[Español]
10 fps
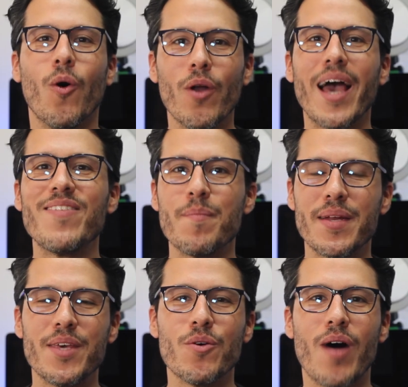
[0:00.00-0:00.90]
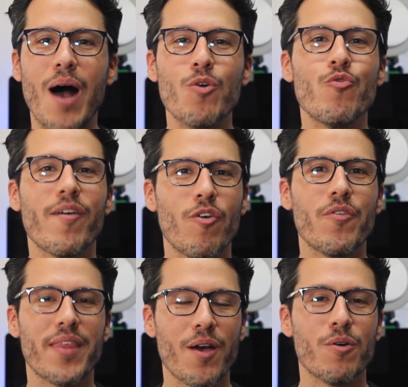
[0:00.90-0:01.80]
Hola y bienvenido a un nuevo
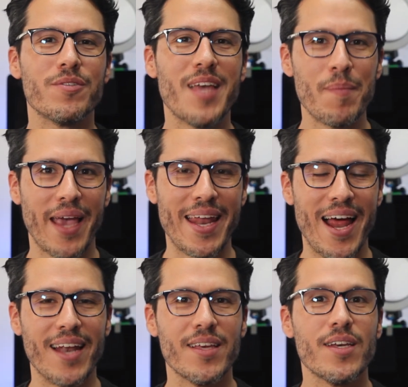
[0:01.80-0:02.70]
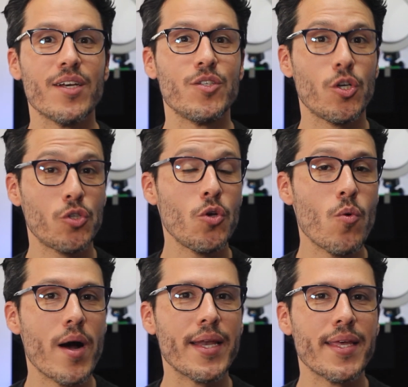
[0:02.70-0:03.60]
video de mi canal. Yo soy
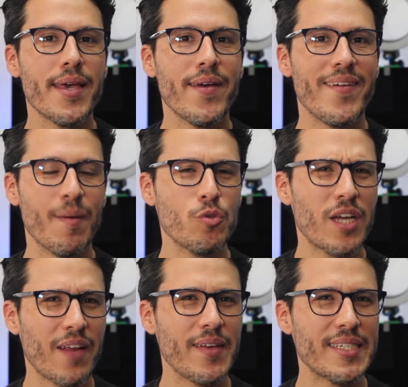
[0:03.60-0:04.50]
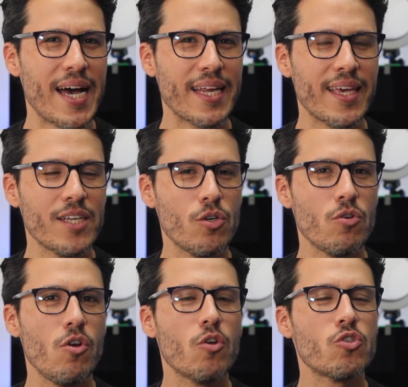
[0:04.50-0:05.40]
Juan y vamos a revisar qué
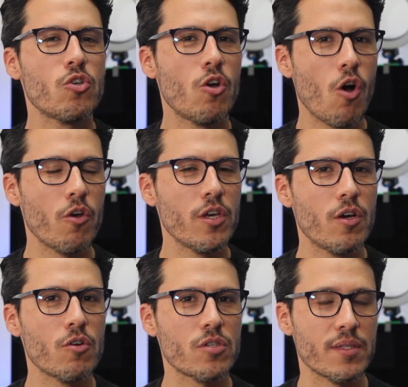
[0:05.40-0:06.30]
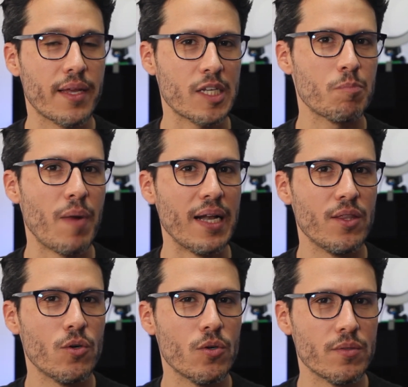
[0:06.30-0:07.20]
son los códigos de
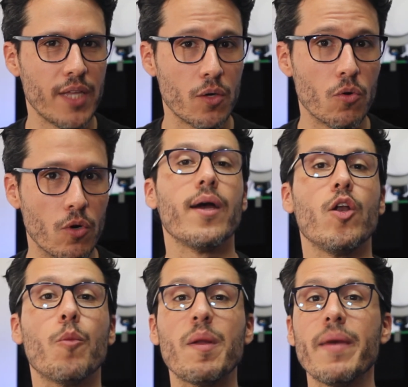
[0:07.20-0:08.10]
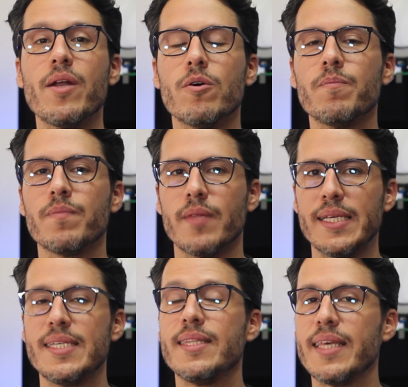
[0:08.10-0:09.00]
respaldo de Google. Lo primero
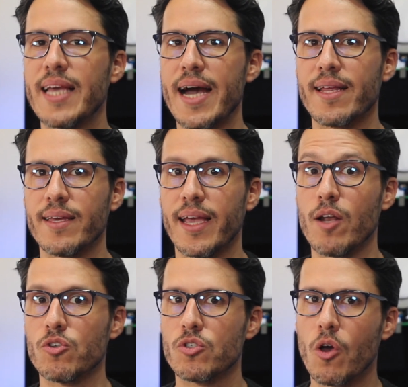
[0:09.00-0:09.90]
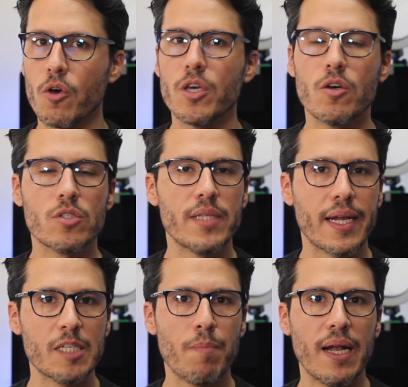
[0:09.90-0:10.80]
es indicar que los códigos de
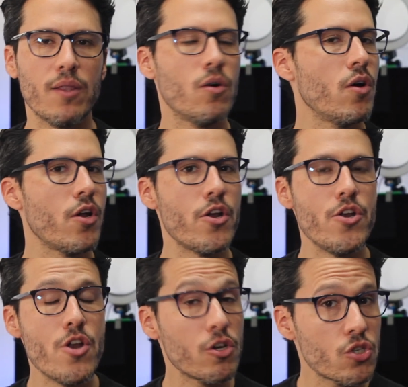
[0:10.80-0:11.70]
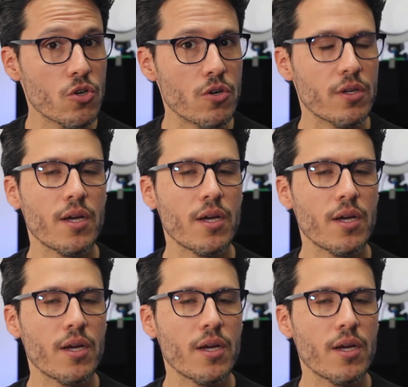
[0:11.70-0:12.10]
respaldo no son